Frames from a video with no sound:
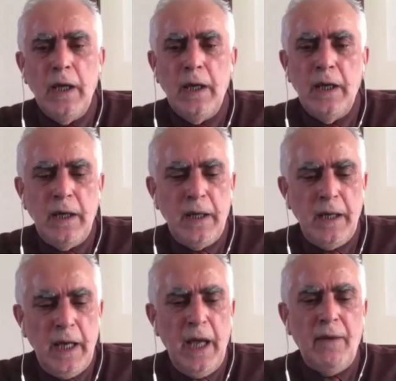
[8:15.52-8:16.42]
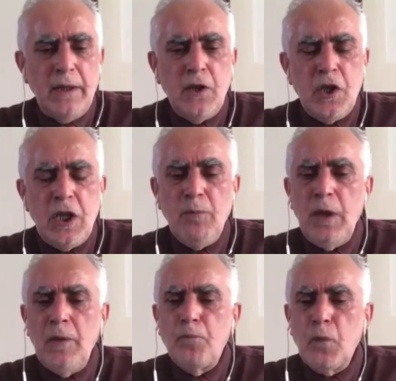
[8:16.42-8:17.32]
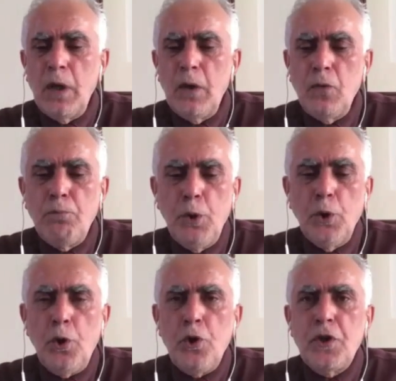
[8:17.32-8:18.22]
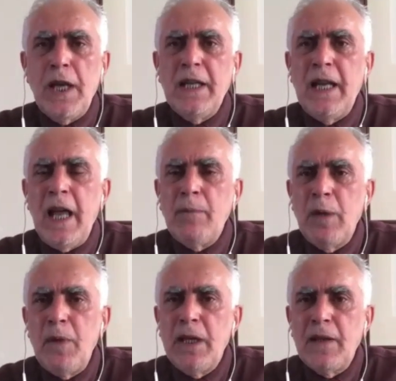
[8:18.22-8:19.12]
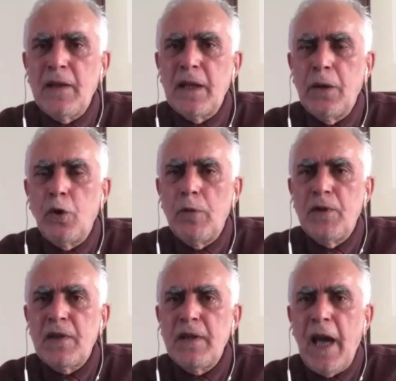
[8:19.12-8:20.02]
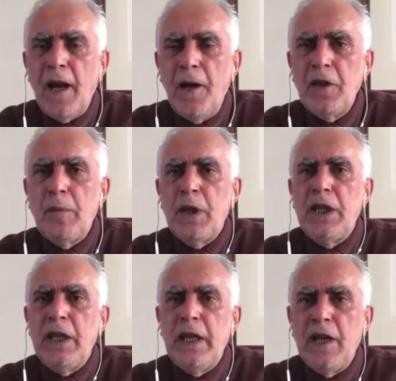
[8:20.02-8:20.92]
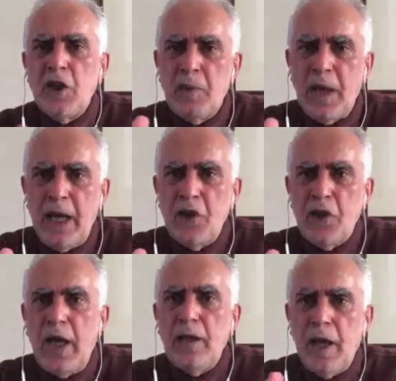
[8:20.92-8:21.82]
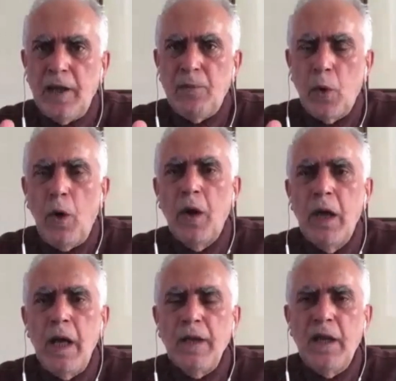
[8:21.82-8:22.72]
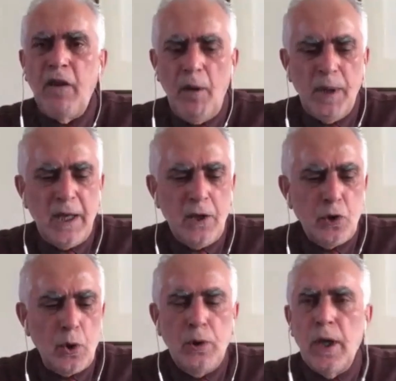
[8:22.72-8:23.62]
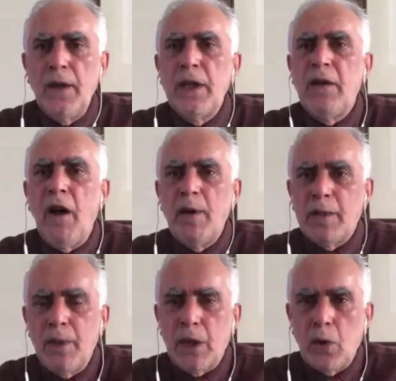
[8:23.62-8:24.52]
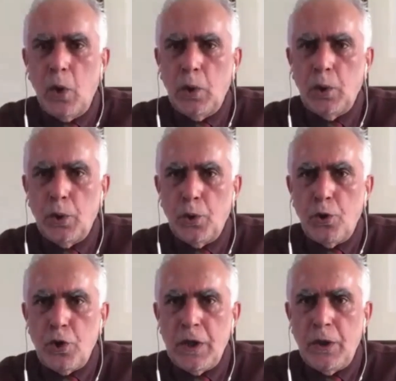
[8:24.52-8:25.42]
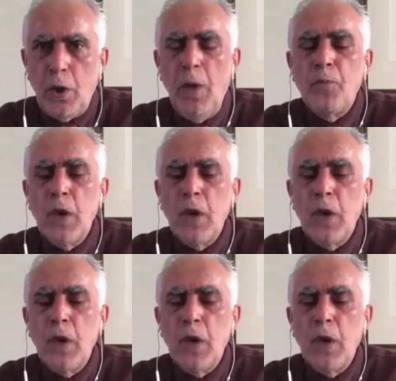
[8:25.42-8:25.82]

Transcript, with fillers: E, evet şimdi bu göstergeler memleketin ekonomisinde herhangi bir iyileşmeye işaret etmiyor. Devam eden sorunların devam etmekte olduğunu gösteriyor.